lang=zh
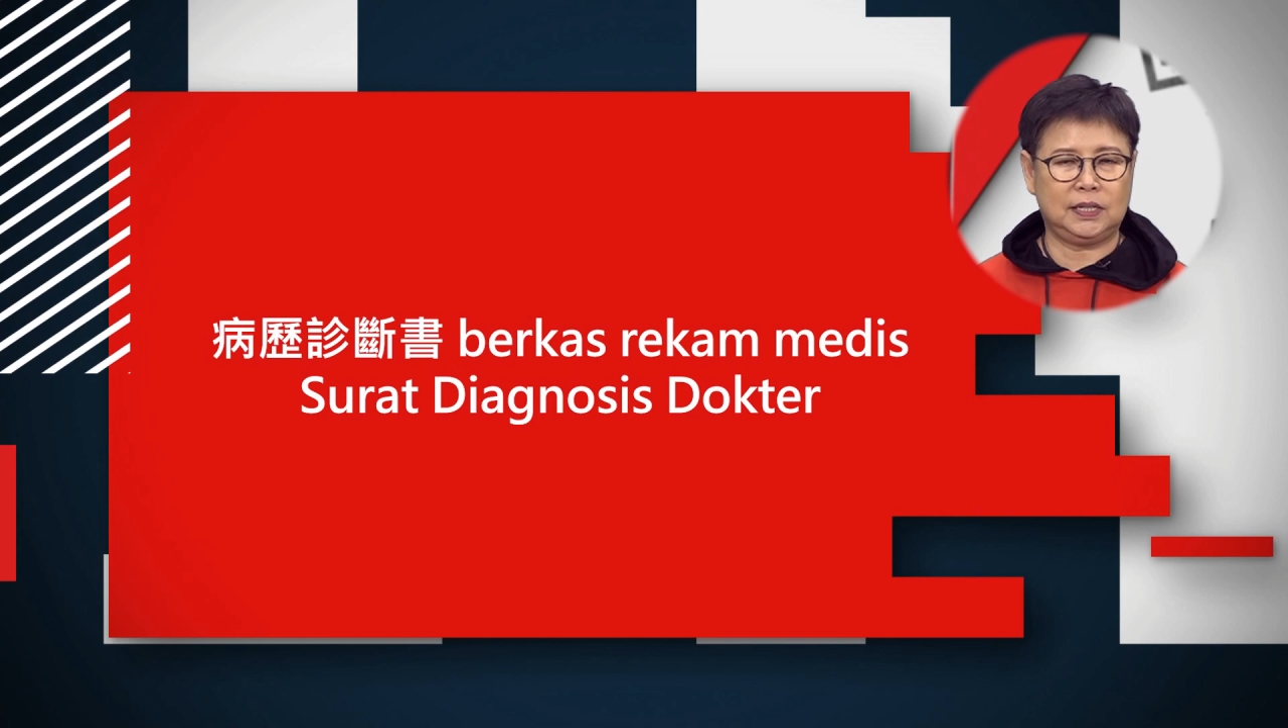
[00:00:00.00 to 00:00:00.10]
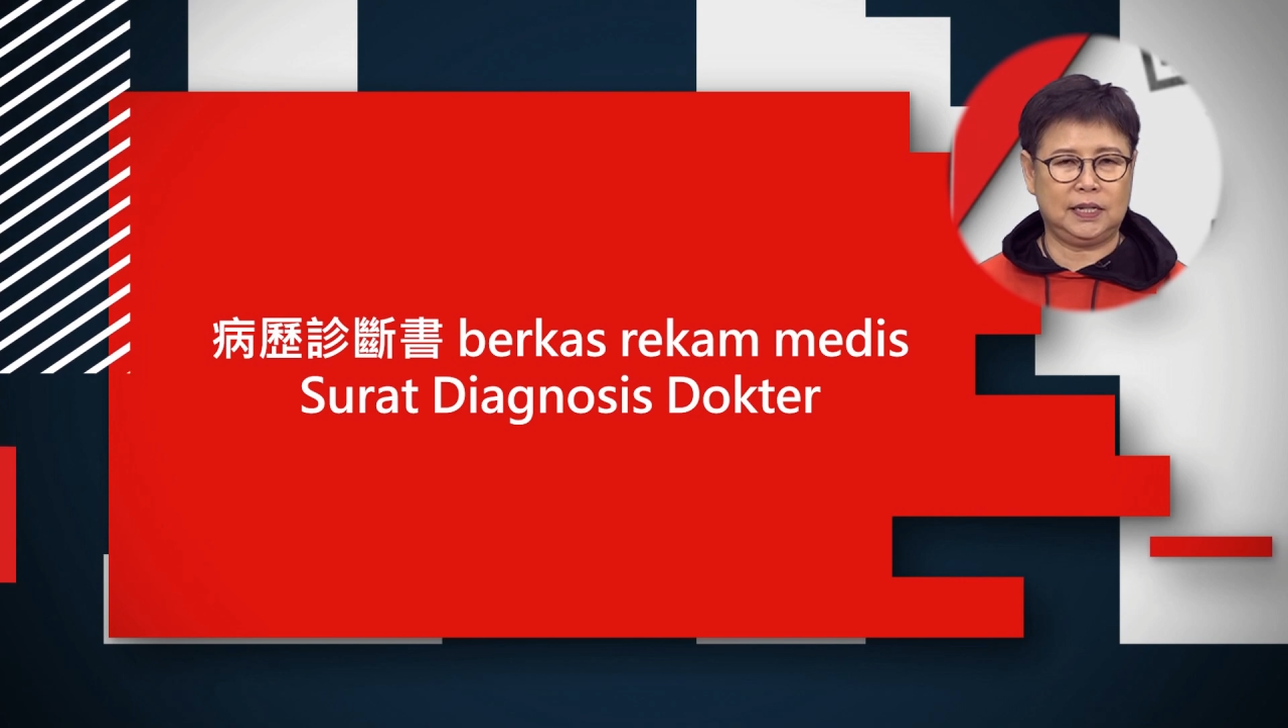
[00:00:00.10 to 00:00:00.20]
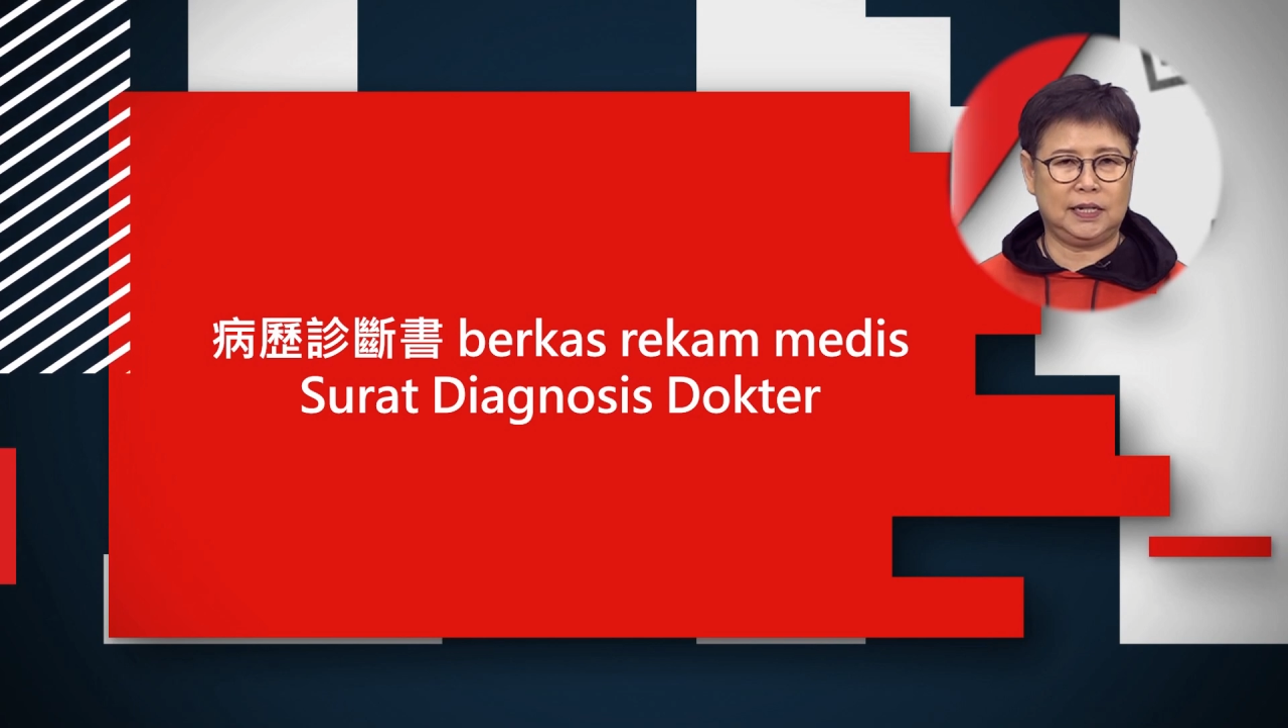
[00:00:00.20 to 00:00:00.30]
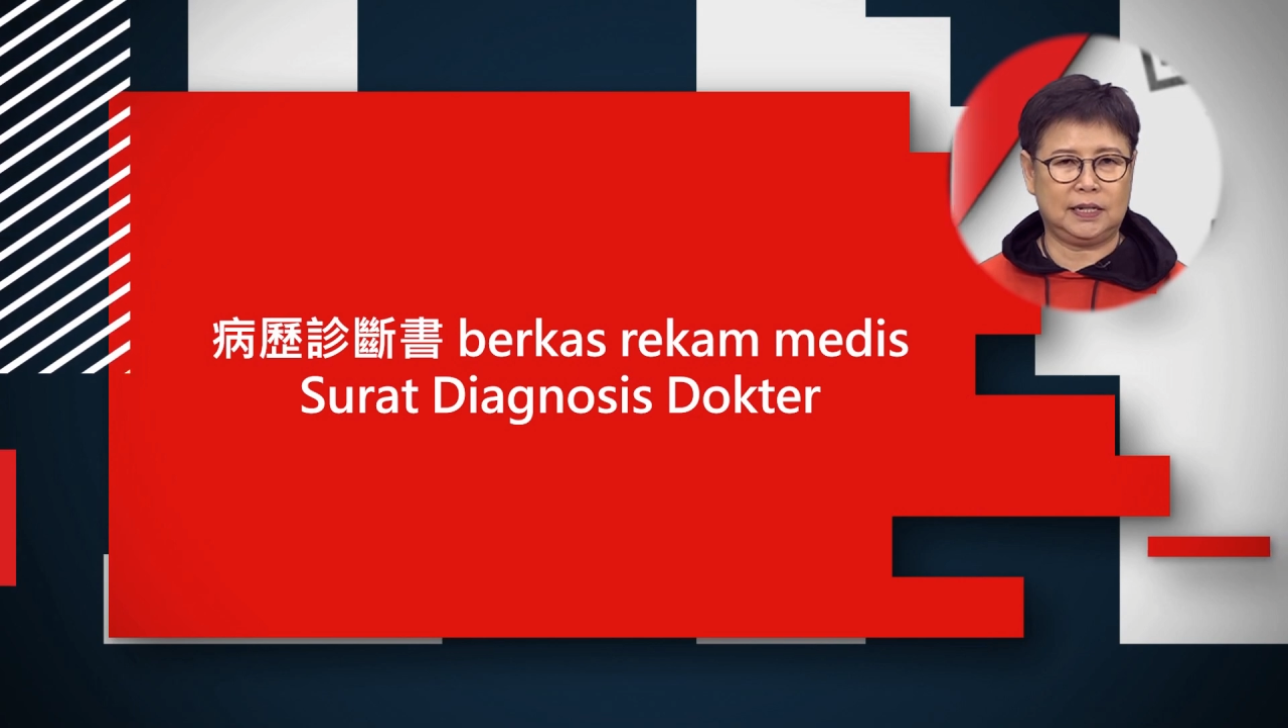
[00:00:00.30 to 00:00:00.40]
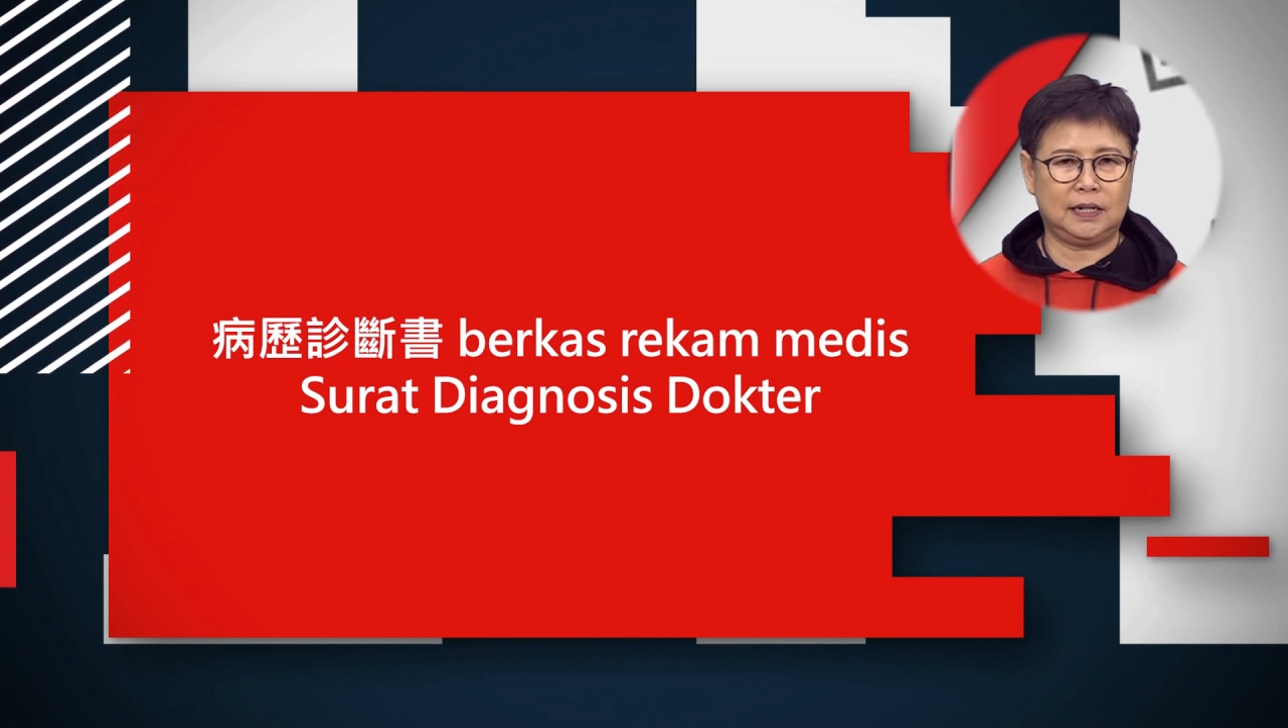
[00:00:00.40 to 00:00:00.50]

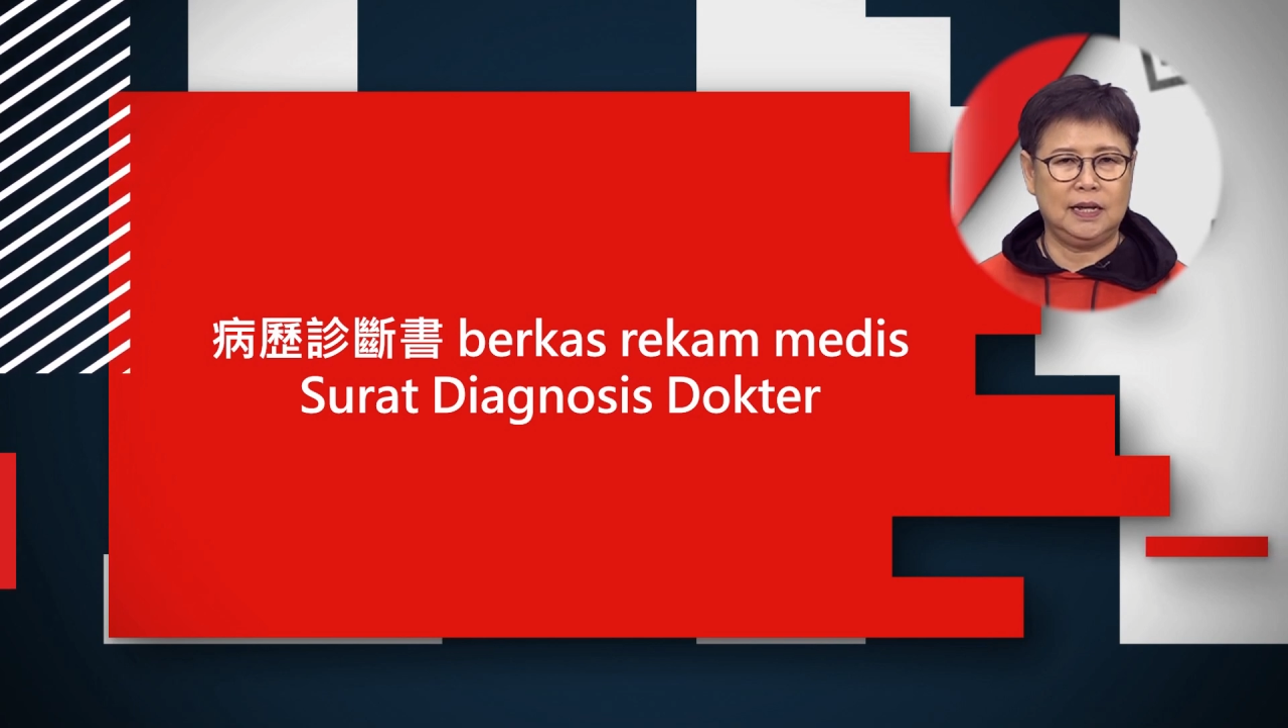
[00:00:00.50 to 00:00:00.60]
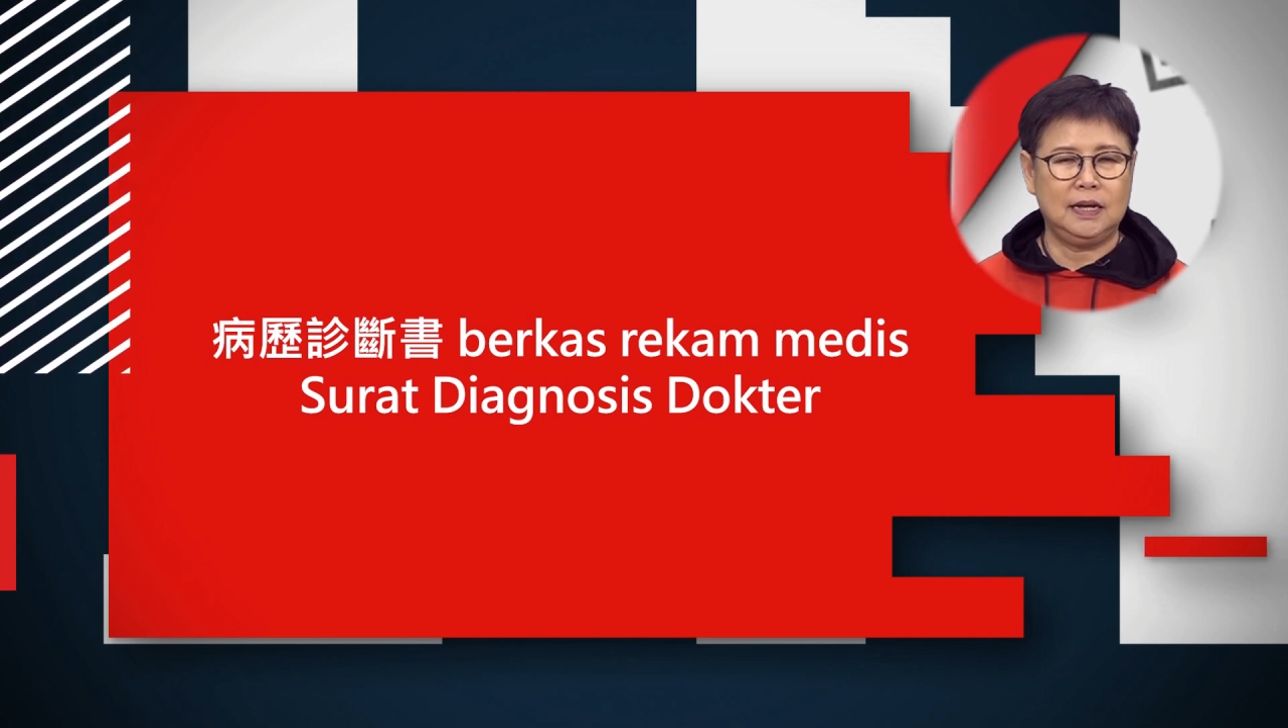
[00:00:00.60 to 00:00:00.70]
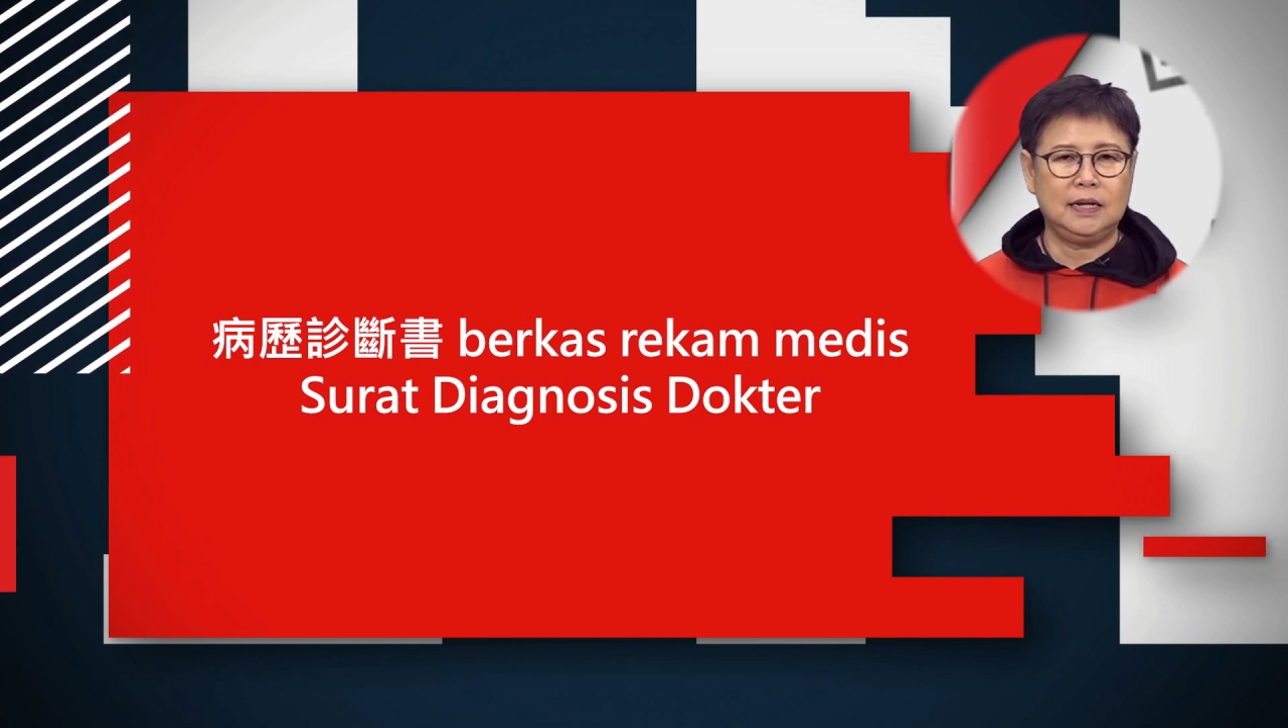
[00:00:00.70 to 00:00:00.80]
dokter。